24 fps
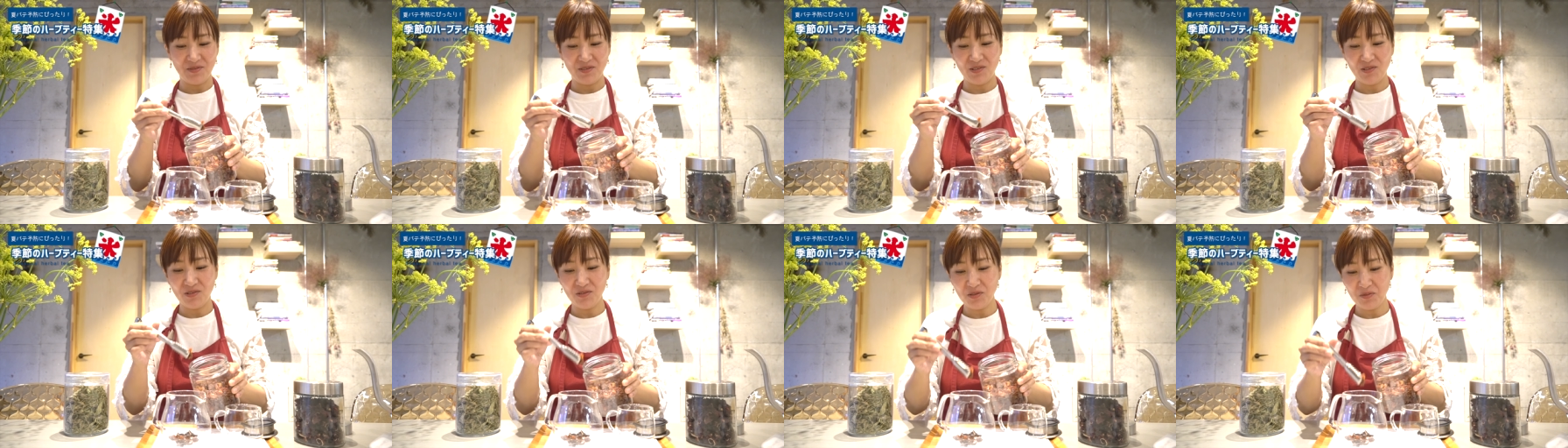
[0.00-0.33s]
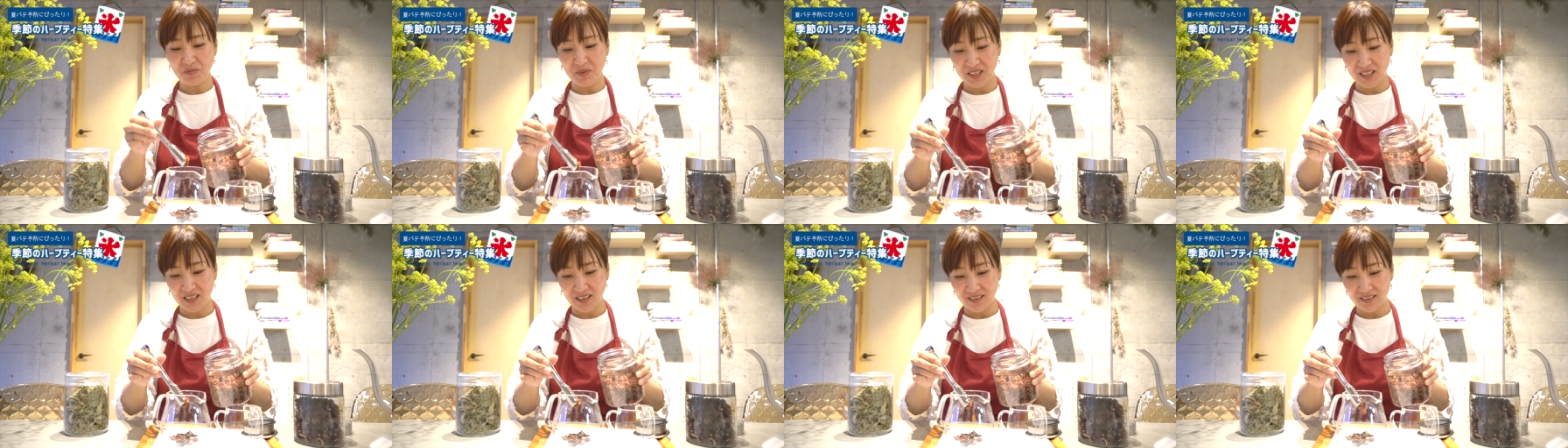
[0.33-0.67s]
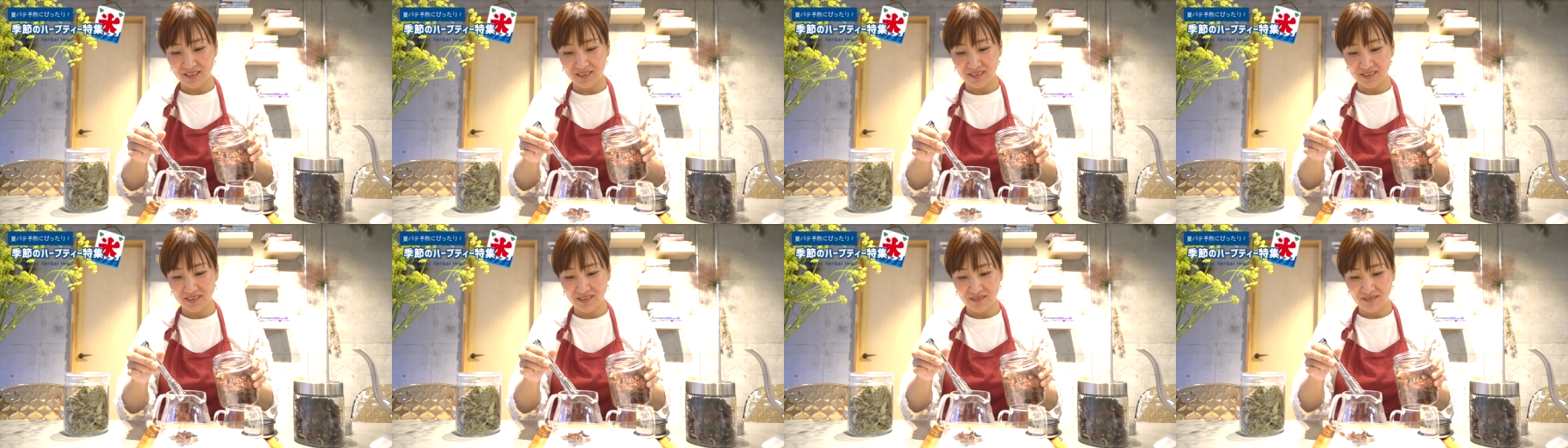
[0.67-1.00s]
好みなん
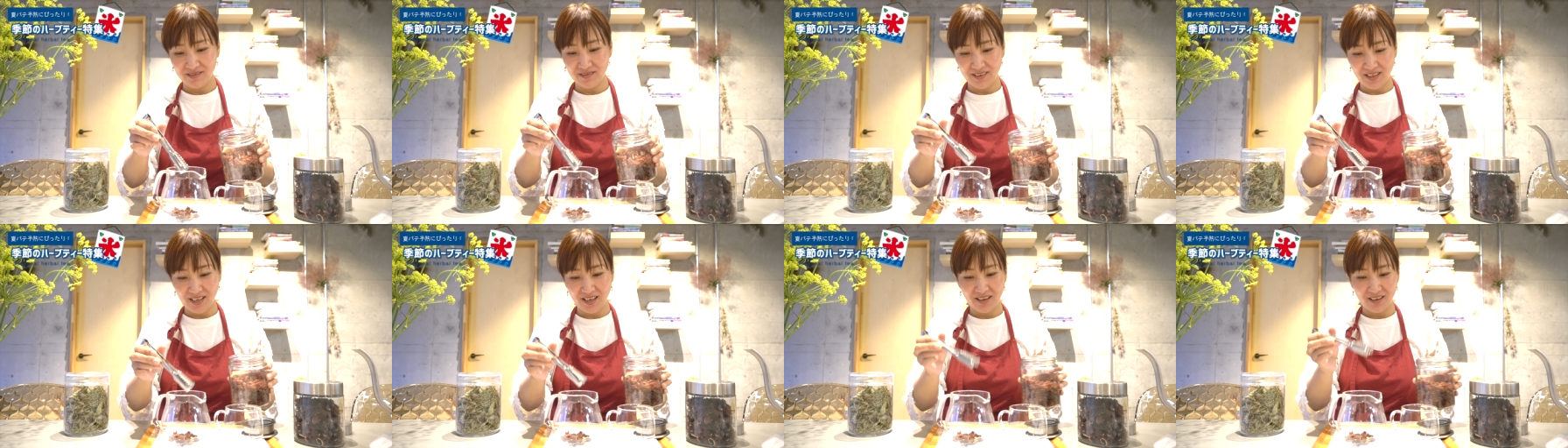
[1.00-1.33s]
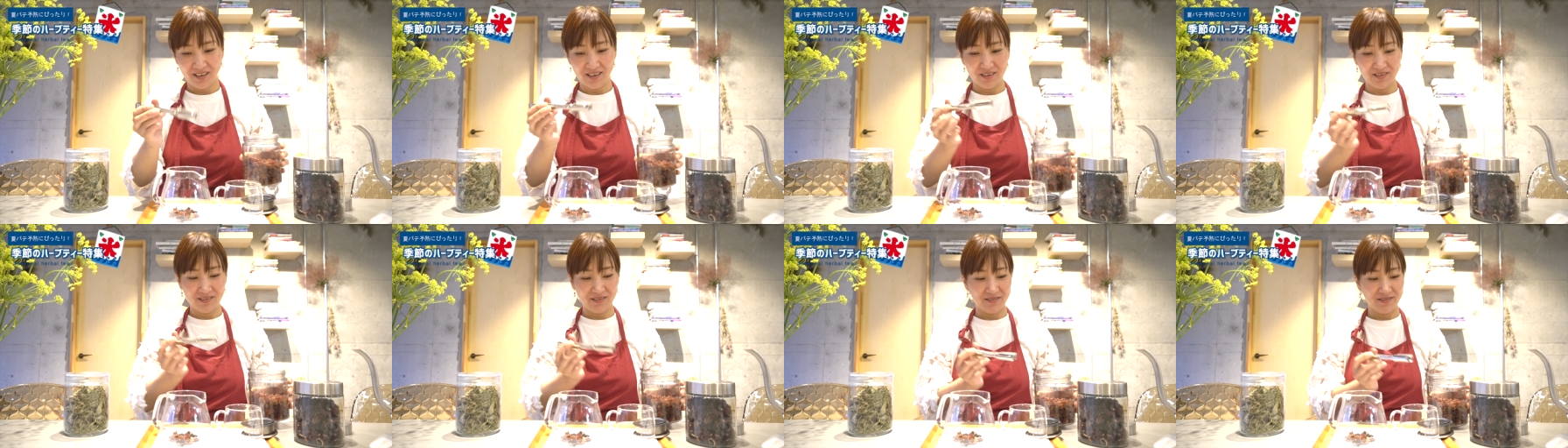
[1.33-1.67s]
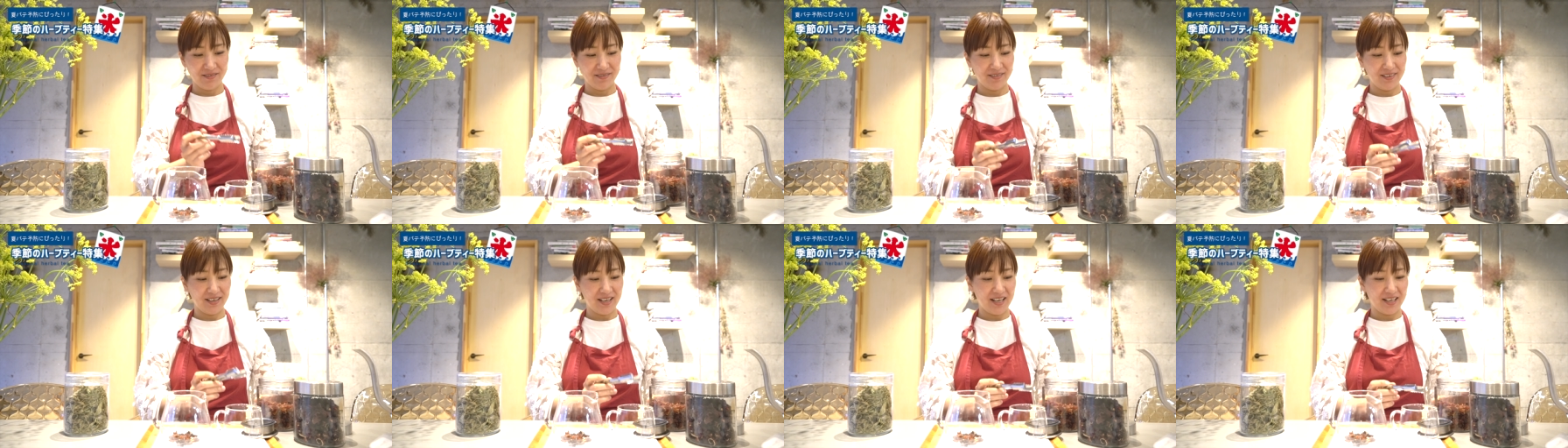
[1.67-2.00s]
ですけどね、
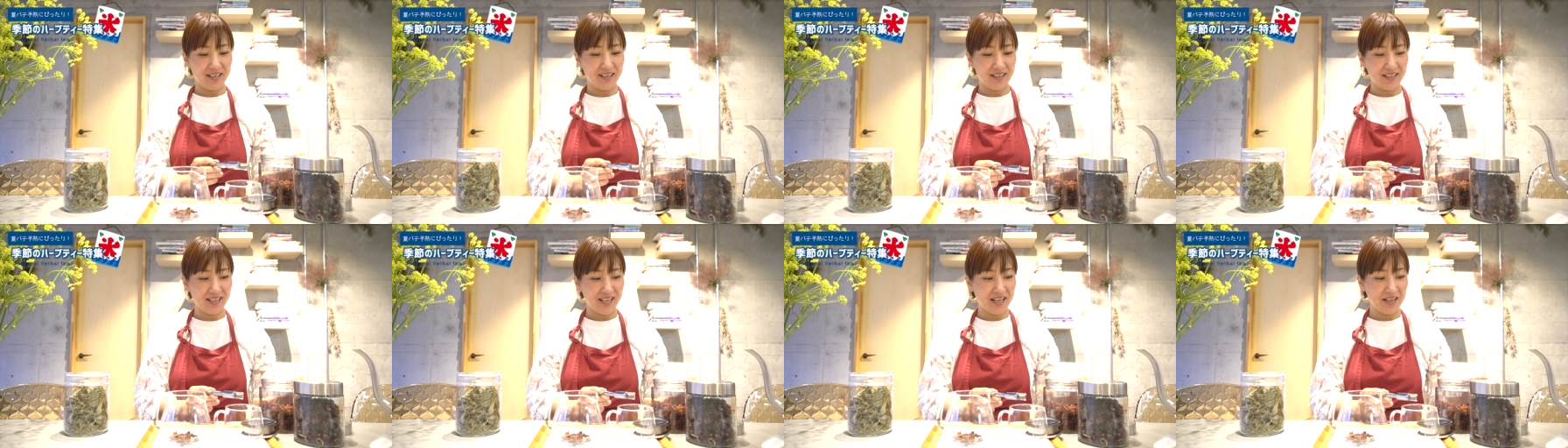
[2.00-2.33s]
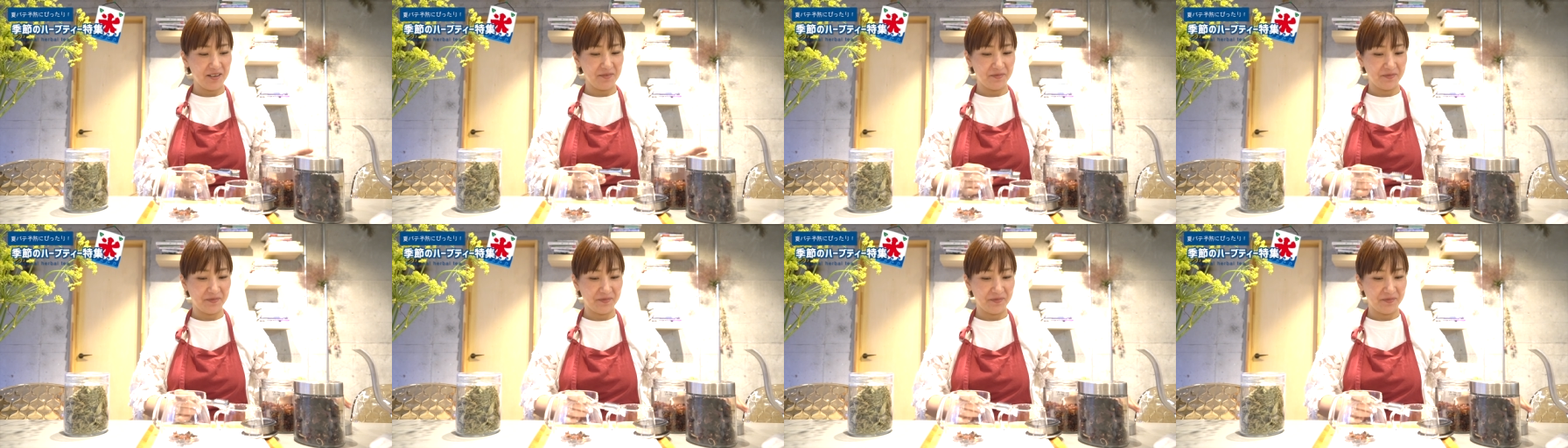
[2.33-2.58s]
このくらいかな。